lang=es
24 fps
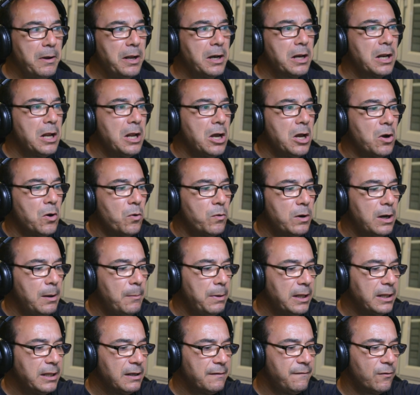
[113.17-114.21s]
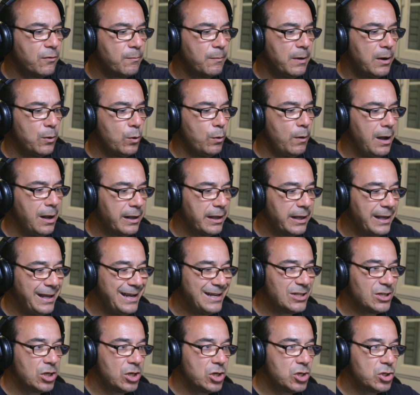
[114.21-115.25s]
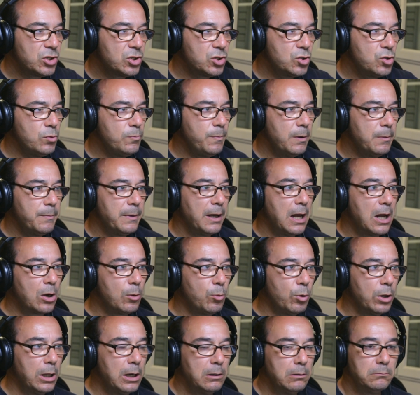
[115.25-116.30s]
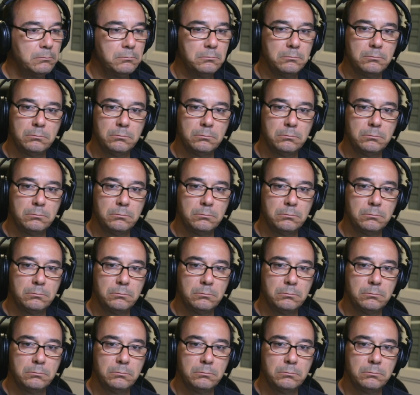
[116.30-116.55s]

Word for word: ver una plataforma nueva que es súper mega cómoda.